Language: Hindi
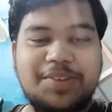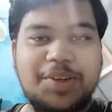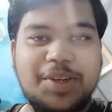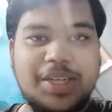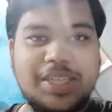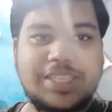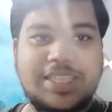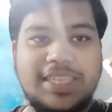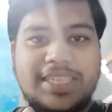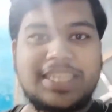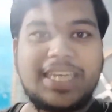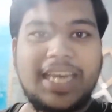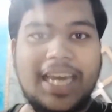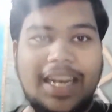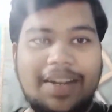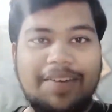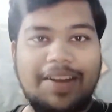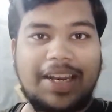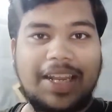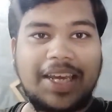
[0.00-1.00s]
वीडियो किस चीज़ की
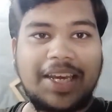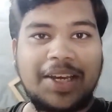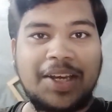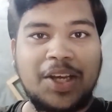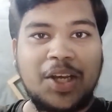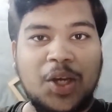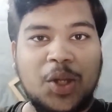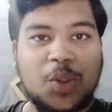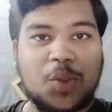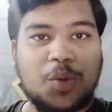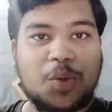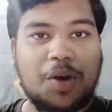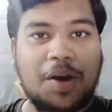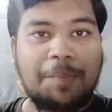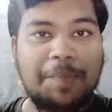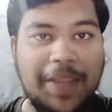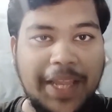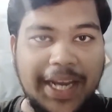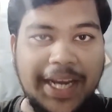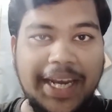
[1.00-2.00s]
आने वाली है तो
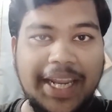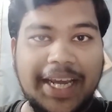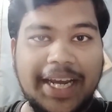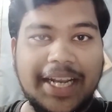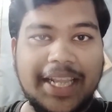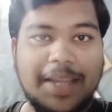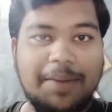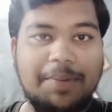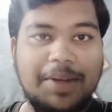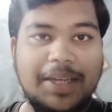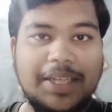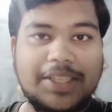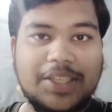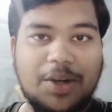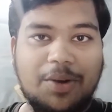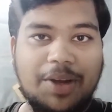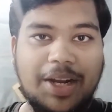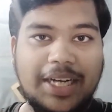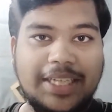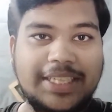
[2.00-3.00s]
अब देर नहीं करते भाई
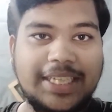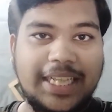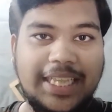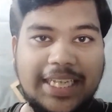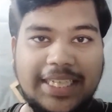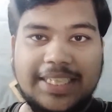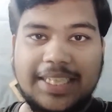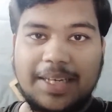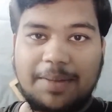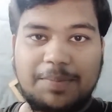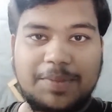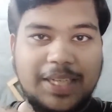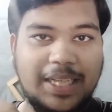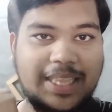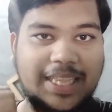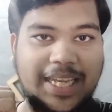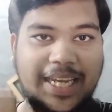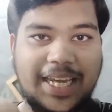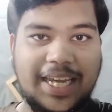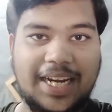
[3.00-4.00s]
चलो यार जल्दी से अब
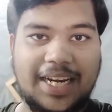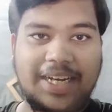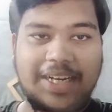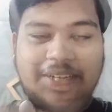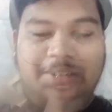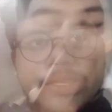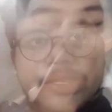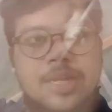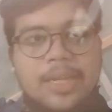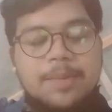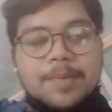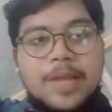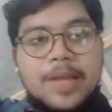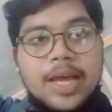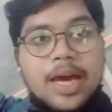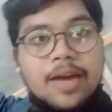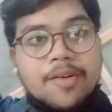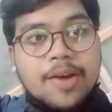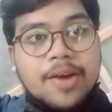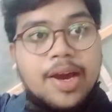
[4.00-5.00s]
चलते हैं यार ये साथ साथ अब
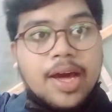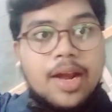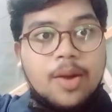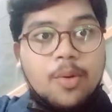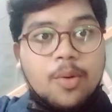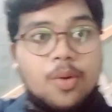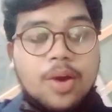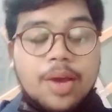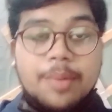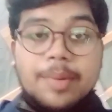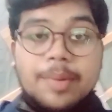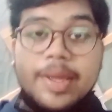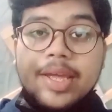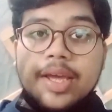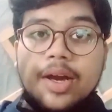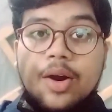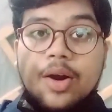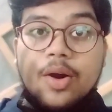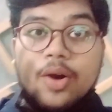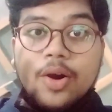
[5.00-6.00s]
तैयार वगैरह हो गए
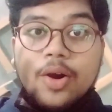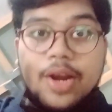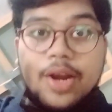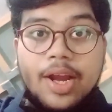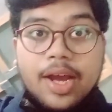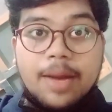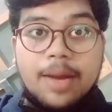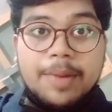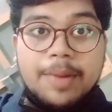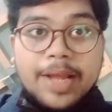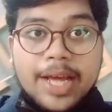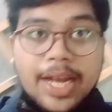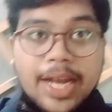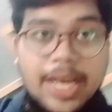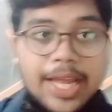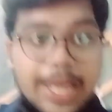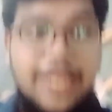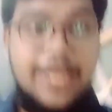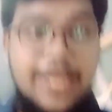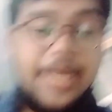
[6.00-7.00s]
भाई और अब
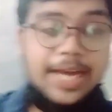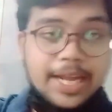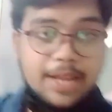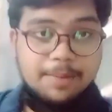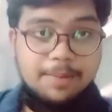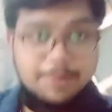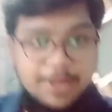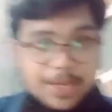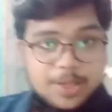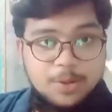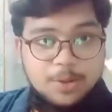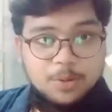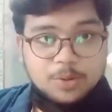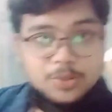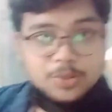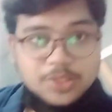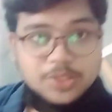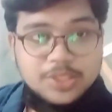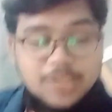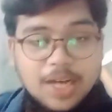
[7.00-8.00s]
निकलने की तैयारी
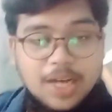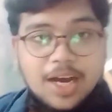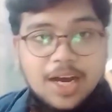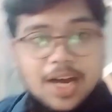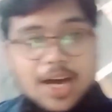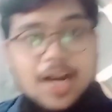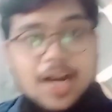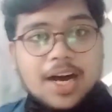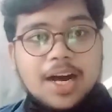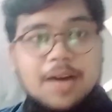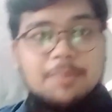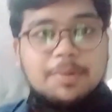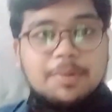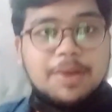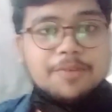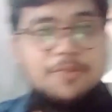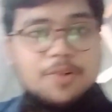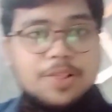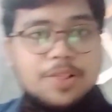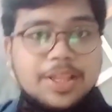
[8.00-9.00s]
भाई हाँ हाँ हाँ
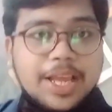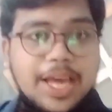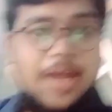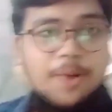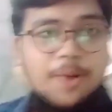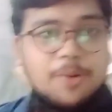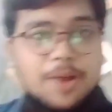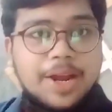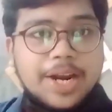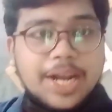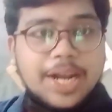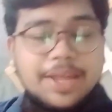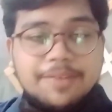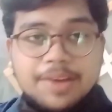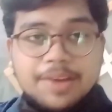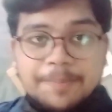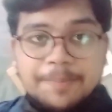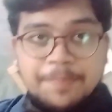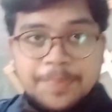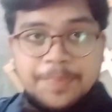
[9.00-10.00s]
भाई खुद तैयार हो गए खड़े
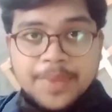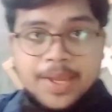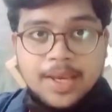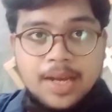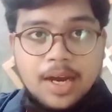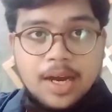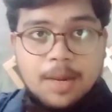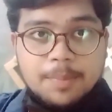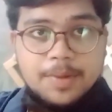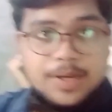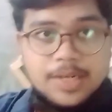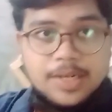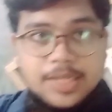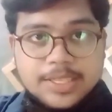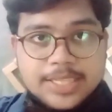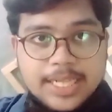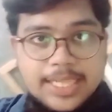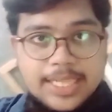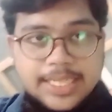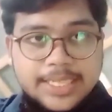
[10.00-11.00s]
में अब
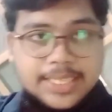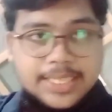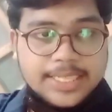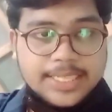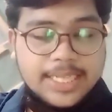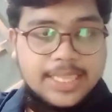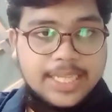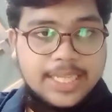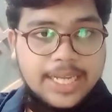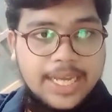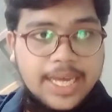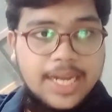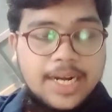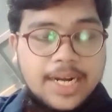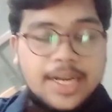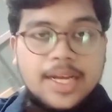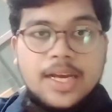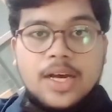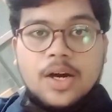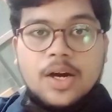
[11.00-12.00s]
जल्दी से चलते हैं
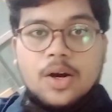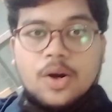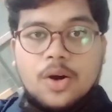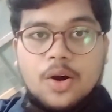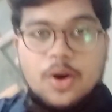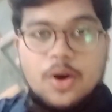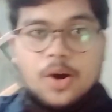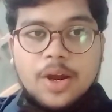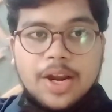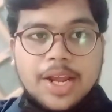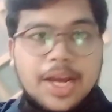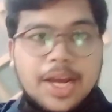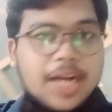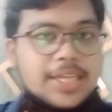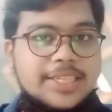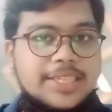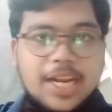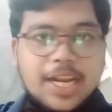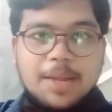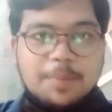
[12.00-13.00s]
यार और
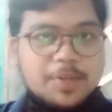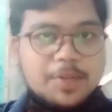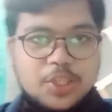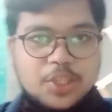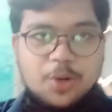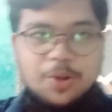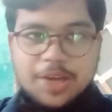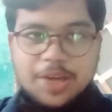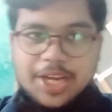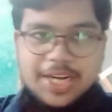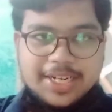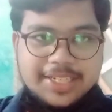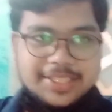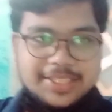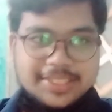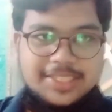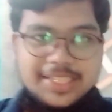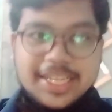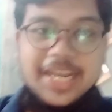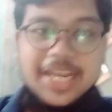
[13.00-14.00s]
कहाँ जाना है फिर चलो यार
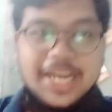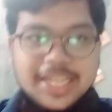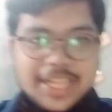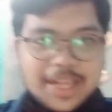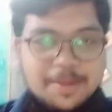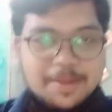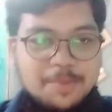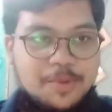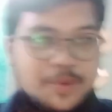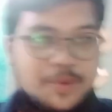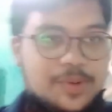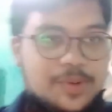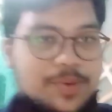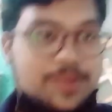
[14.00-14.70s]
दिखाते हैं आप